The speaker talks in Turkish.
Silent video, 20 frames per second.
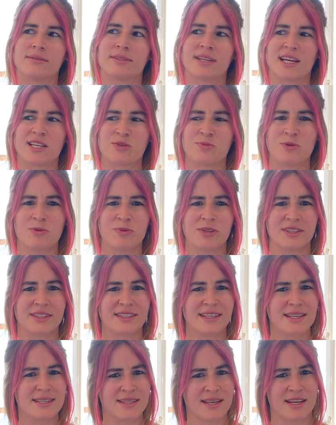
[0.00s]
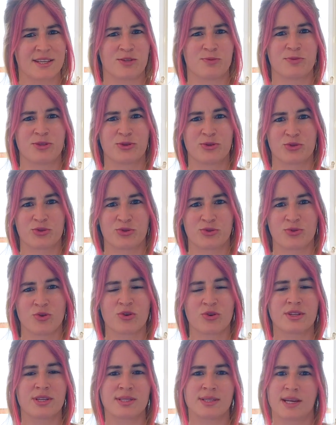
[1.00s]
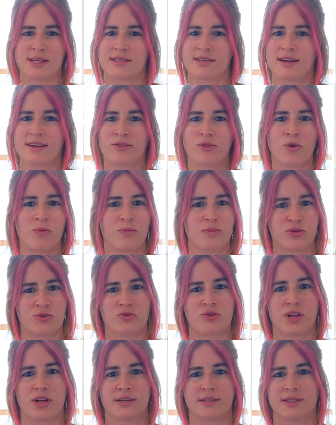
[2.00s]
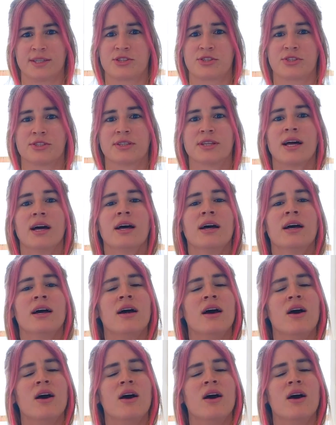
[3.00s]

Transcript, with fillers: saçma mı ne saçmalıyorsun? O da zaten 15-16 yaşında.